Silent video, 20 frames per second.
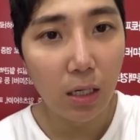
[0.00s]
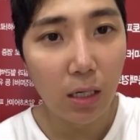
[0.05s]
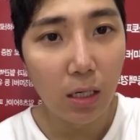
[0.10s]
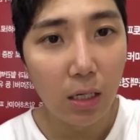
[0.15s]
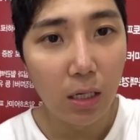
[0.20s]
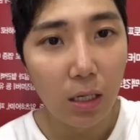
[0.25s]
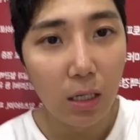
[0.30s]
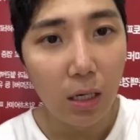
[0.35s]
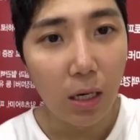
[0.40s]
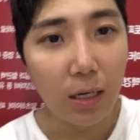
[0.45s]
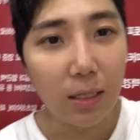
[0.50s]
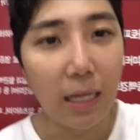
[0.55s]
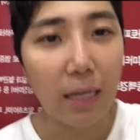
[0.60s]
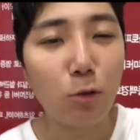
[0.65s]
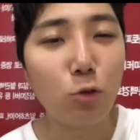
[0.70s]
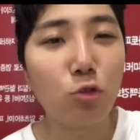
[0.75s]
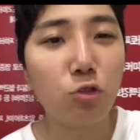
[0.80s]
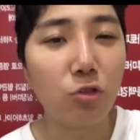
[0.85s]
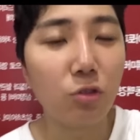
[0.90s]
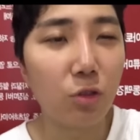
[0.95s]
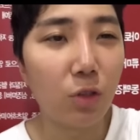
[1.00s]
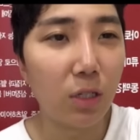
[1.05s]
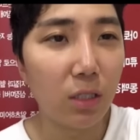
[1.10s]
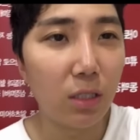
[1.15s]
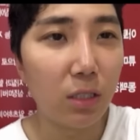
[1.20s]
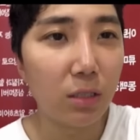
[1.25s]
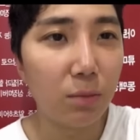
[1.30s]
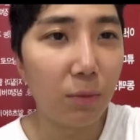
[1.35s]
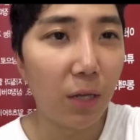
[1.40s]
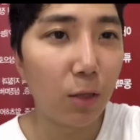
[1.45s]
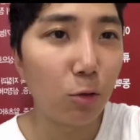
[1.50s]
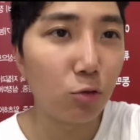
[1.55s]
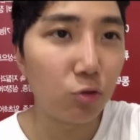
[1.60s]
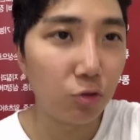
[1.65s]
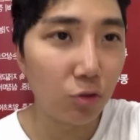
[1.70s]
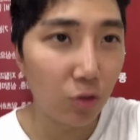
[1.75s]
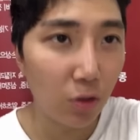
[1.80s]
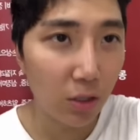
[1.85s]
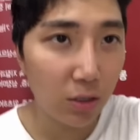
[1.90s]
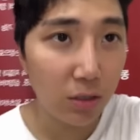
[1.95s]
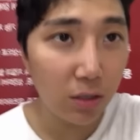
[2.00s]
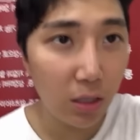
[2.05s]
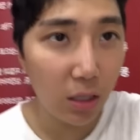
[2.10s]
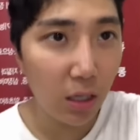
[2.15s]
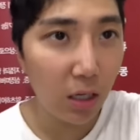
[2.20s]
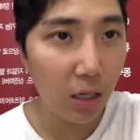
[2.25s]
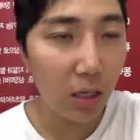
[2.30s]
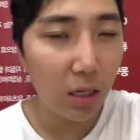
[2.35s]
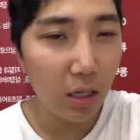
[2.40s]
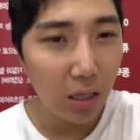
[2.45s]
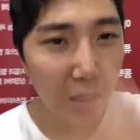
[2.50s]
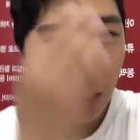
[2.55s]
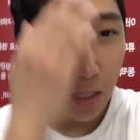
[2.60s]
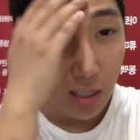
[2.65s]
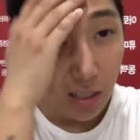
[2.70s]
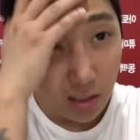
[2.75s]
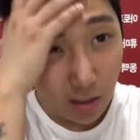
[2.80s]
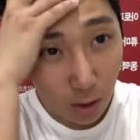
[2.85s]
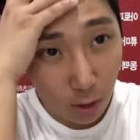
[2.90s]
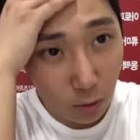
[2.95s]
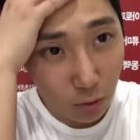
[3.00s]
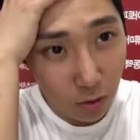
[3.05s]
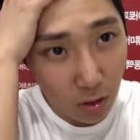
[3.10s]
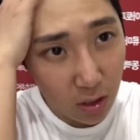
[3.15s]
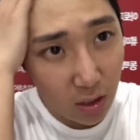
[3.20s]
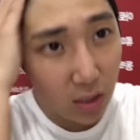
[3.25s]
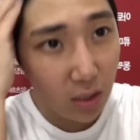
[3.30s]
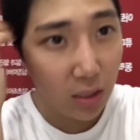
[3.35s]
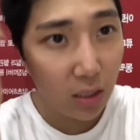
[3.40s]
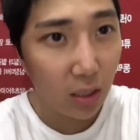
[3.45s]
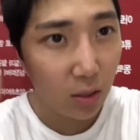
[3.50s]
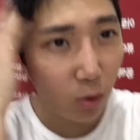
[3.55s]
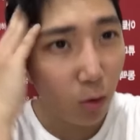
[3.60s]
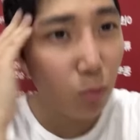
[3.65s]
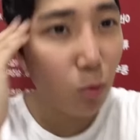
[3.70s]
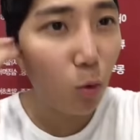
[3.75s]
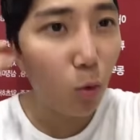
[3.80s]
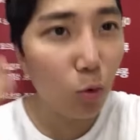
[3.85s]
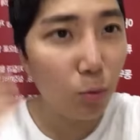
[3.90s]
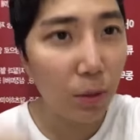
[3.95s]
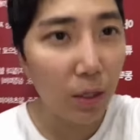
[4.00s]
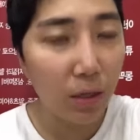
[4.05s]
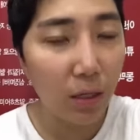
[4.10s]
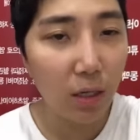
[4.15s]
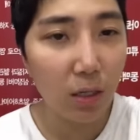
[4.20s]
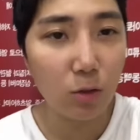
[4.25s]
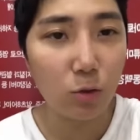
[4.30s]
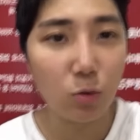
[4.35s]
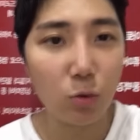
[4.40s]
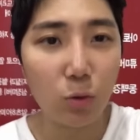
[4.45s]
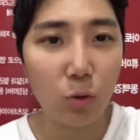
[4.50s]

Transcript: 아 나도 죽을 것 같아. 나도 죽을 것 같은데 철구가 진짜 너무 호흡이 안 돼가지고